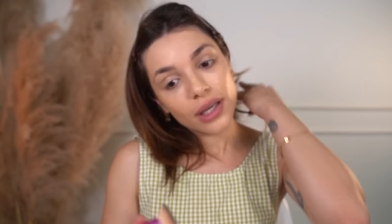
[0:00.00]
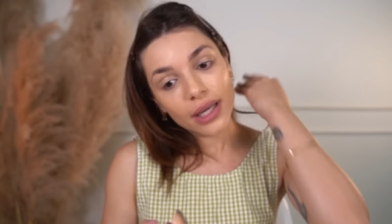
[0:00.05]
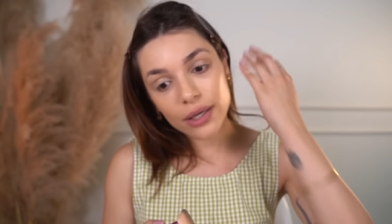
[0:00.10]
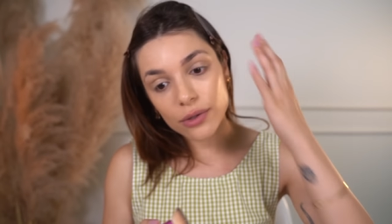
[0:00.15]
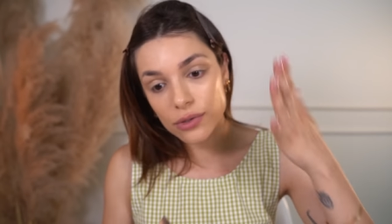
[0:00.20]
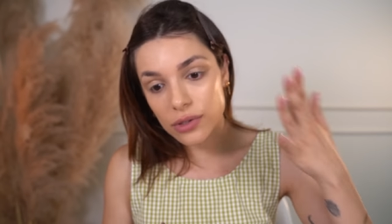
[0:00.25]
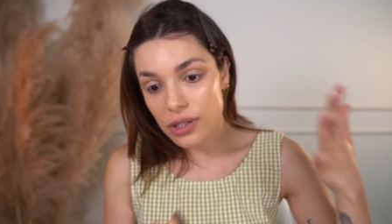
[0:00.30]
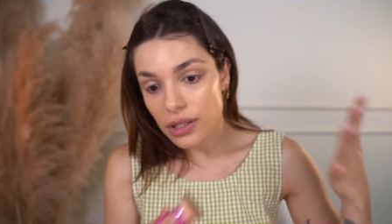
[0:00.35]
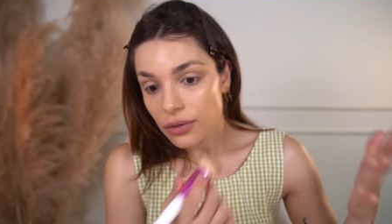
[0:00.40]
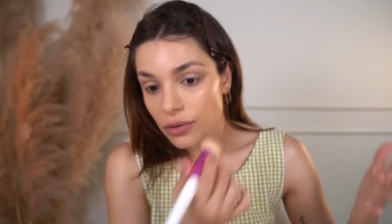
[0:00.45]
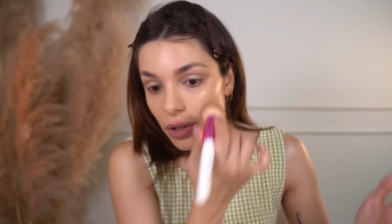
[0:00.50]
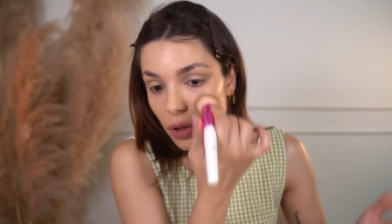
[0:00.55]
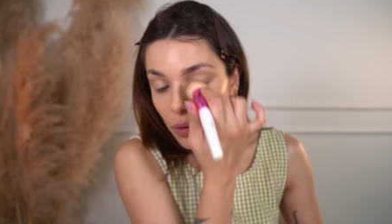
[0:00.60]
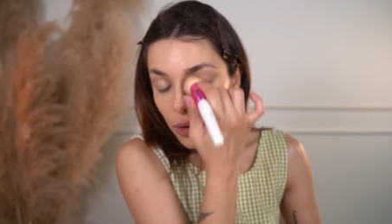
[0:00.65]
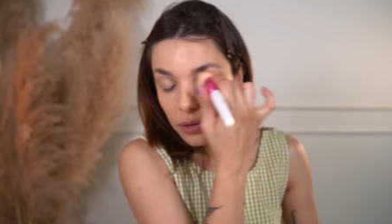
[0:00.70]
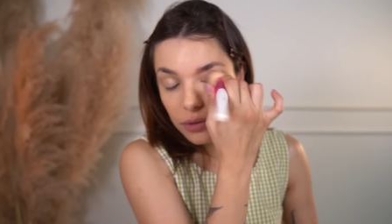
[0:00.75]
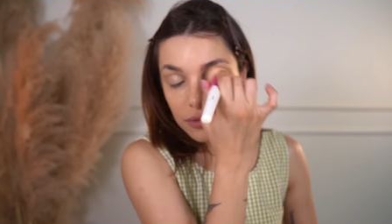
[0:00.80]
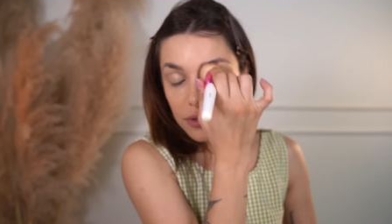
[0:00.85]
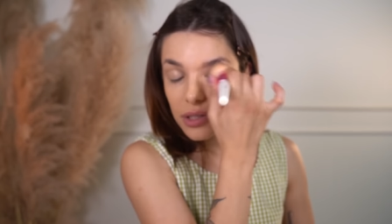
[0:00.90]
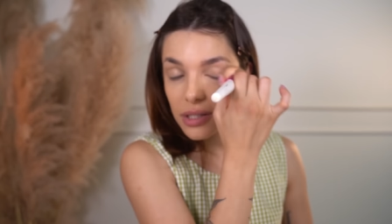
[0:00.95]
Eu sinto que
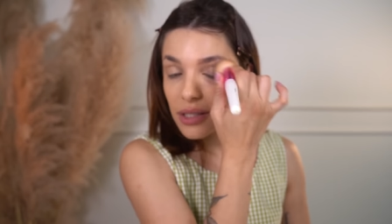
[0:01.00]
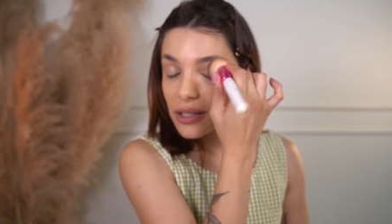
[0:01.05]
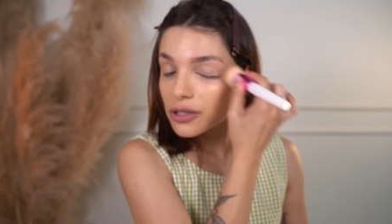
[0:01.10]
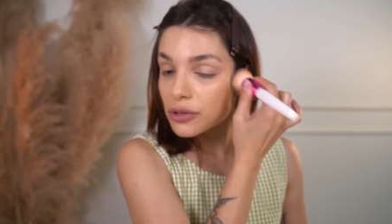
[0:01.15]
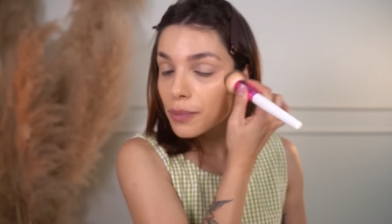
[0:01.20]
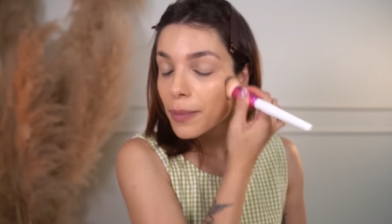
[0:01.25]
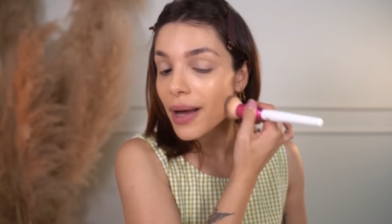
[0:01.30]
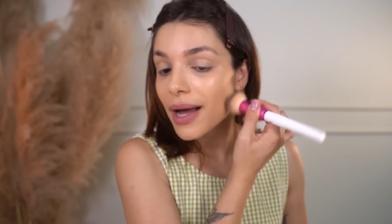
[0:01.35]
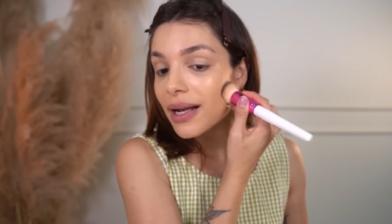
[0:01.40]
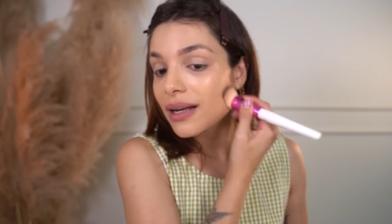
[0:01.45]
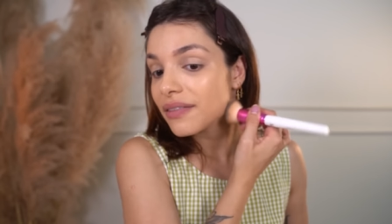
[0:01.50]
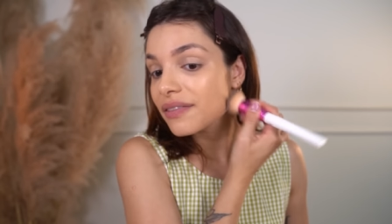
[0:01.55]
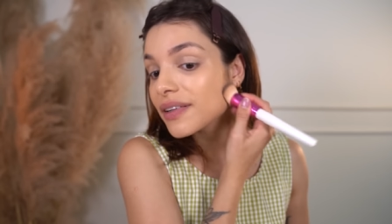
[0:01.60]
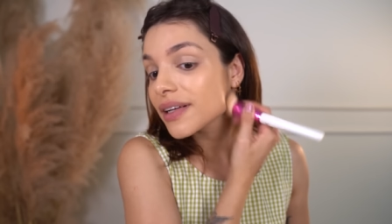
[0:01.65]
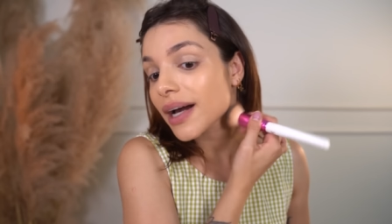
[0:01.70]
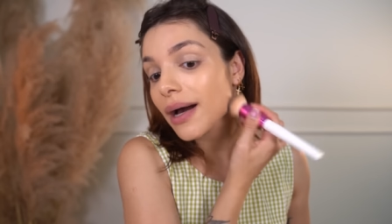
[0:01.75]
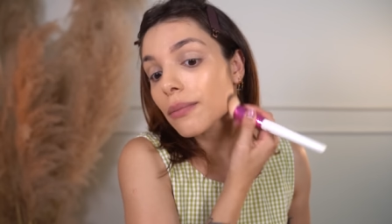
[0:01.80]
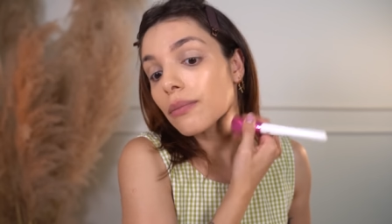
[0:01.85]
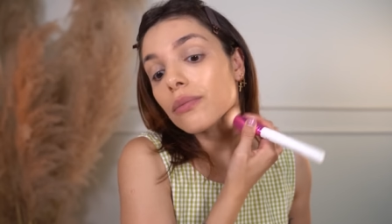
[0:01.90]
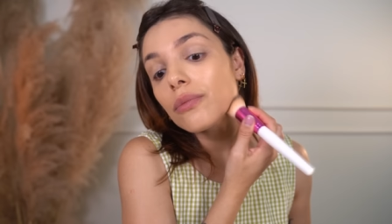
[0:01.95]
quando você espalha,
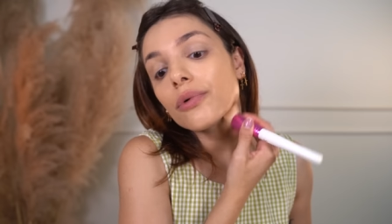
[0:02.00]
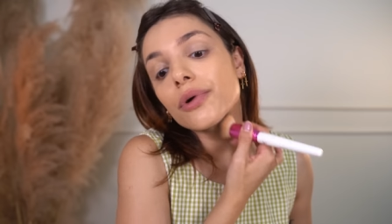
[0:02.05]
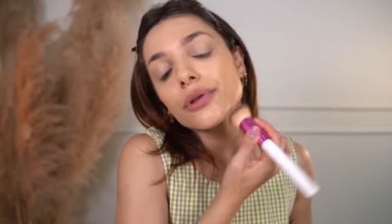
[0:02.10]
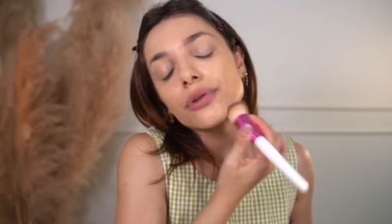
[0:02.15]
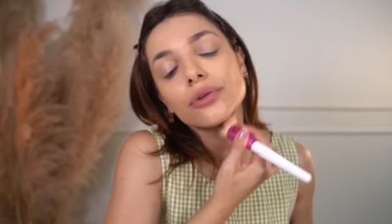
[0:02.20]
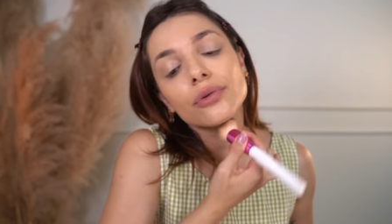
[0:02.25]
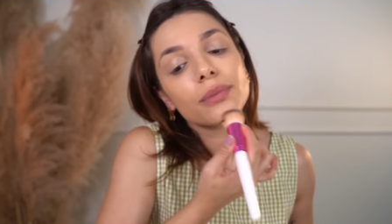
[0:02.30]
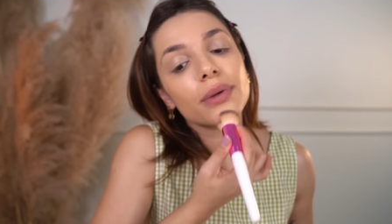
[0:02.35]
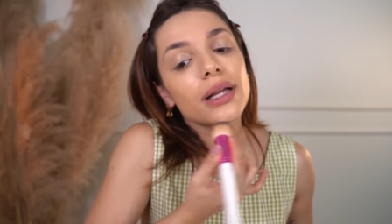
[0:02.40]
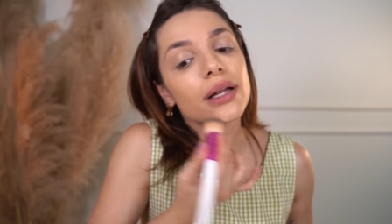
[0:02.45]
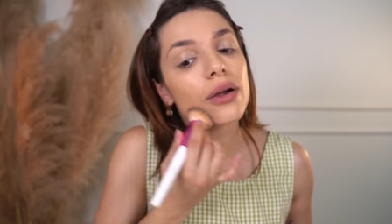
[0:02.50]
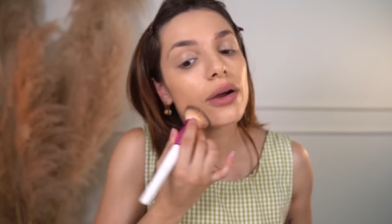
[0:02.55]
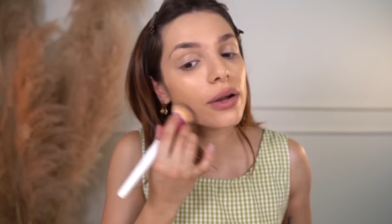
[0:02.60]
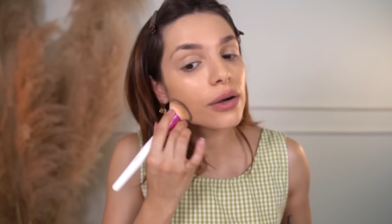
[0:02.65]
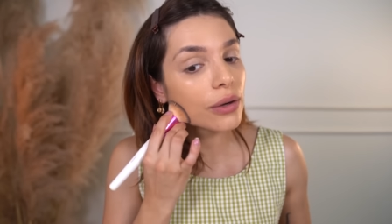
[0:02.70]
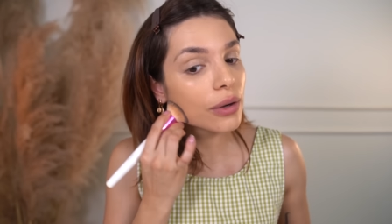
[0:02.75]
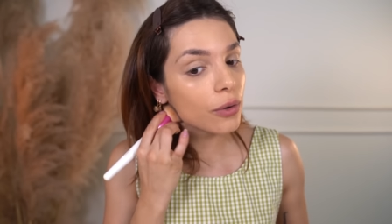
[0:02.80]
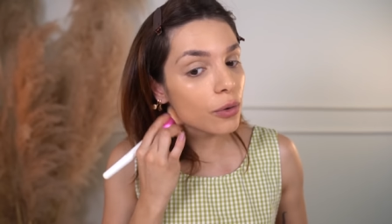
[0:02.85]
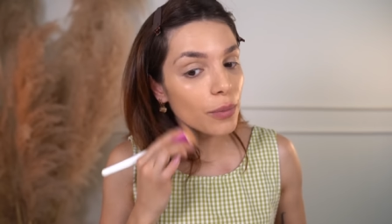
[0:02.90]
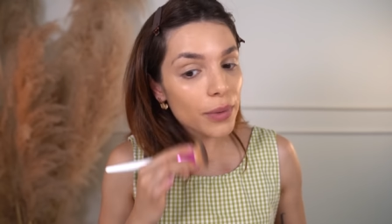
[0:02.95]
fica muito melhor
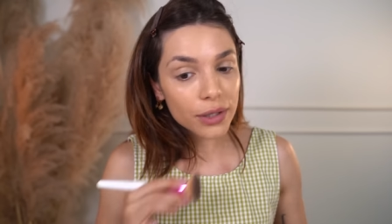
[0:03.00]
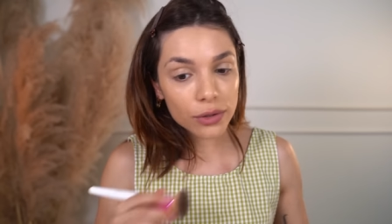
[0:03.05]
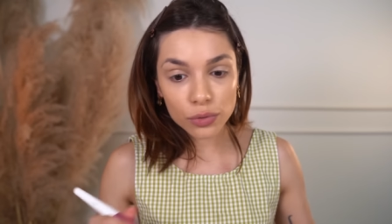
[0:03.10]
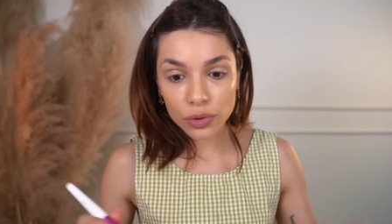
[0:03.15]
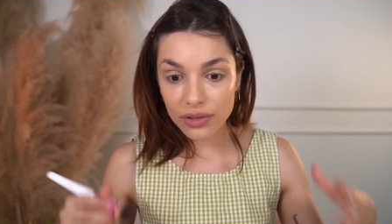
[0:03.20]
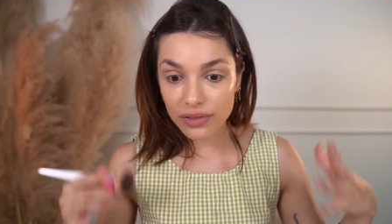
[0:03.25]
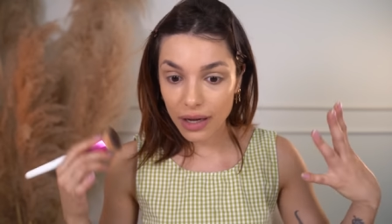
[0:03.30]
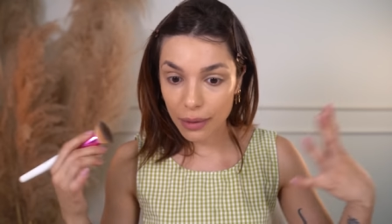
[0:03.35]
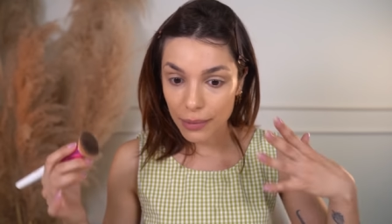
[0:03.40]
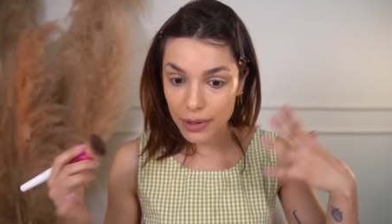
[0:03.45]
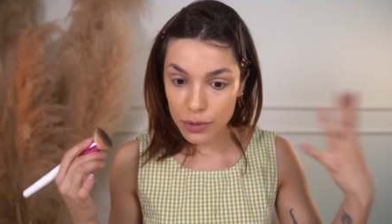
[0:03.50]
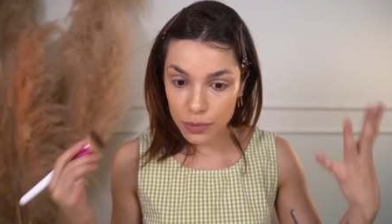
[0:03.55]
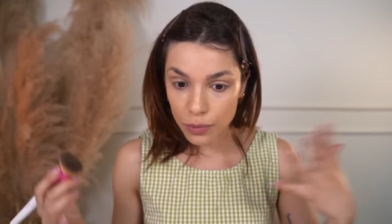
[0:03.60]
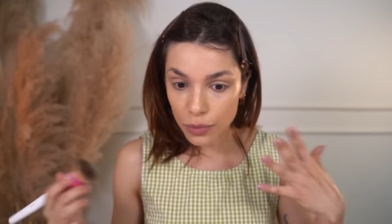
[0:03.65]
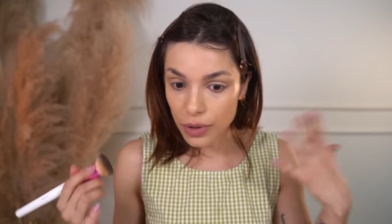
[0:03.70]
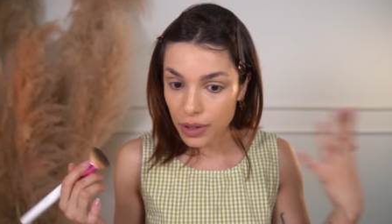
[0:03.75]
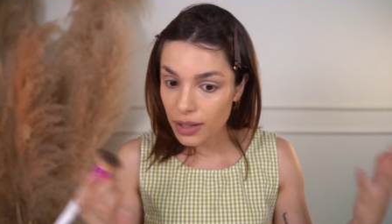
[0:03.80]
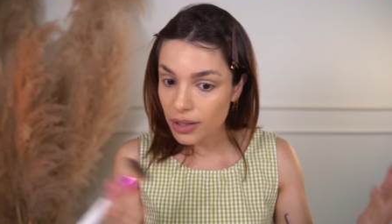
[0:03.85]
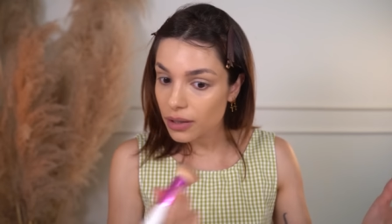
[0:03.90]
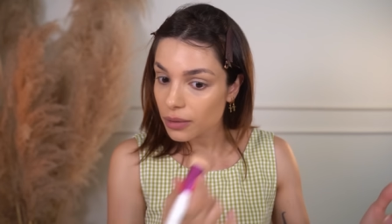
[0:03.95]
a cobertura, fica mais
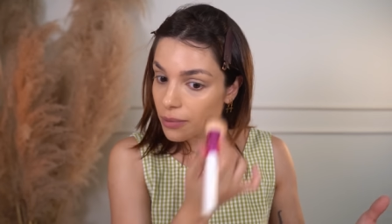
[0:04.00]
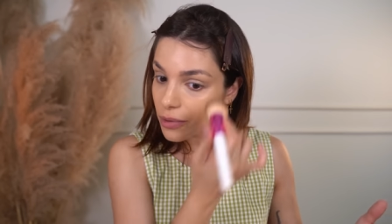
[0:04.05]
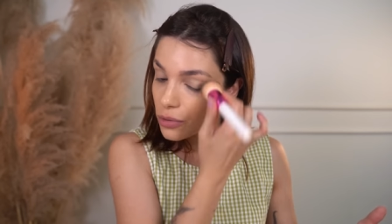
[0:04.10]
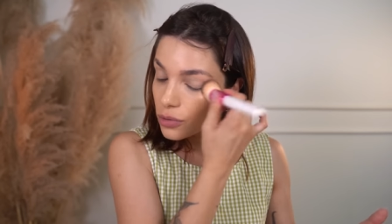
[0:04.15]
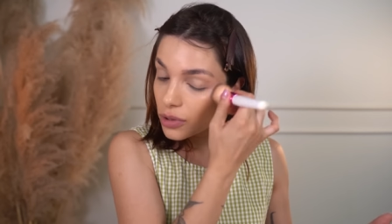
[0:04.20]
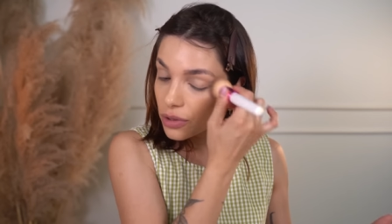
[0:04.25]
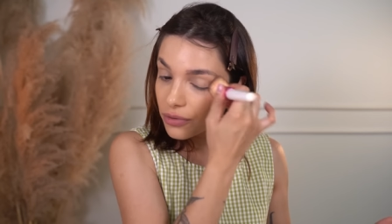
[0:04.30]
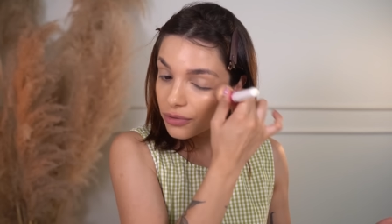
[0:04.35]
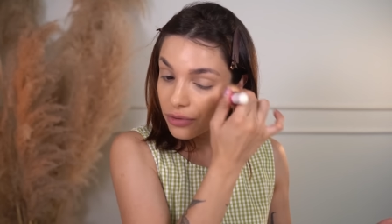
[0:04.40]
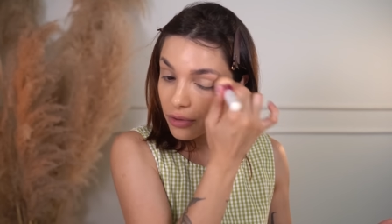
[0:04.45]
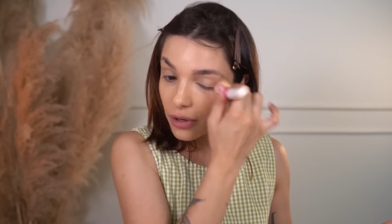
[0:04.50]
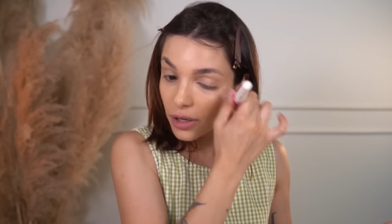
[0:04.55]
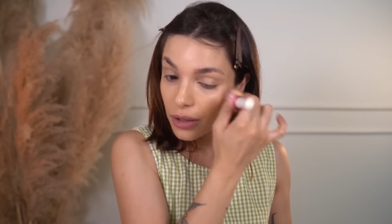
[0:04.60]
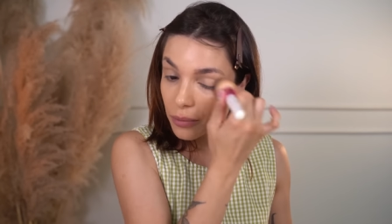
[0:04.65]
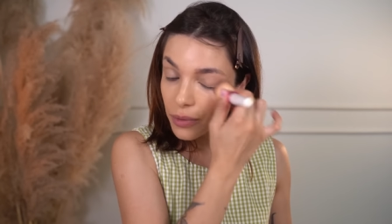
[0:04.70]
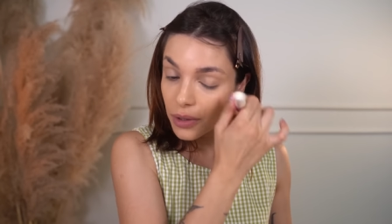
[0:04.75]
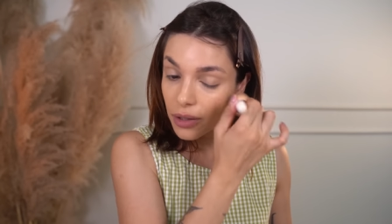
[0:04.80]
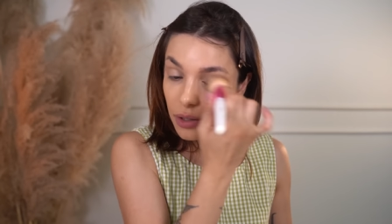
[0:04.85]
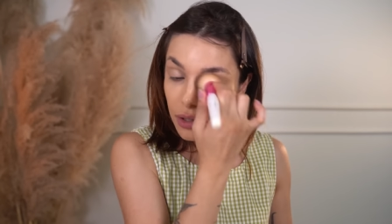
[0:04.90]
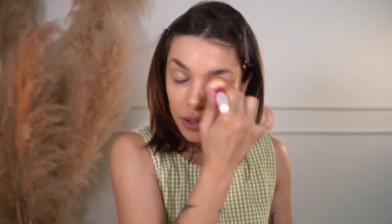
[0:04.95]
bonita, mais
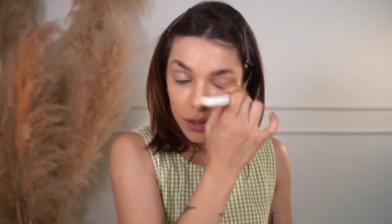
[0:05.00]
uniforme.